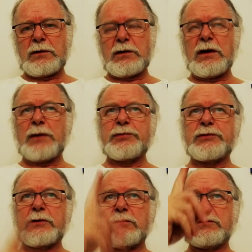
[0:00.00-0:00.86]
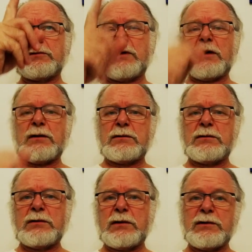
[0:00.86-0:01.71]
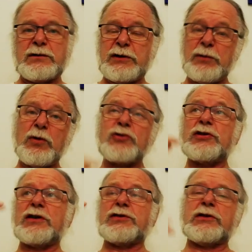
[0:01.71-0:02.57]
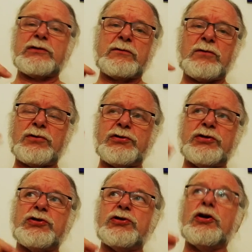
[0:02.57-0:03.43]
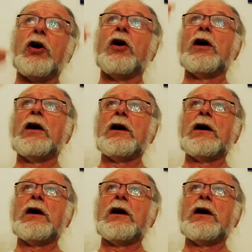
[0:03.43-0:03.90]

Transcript: I absolutna nie można się zgłosić do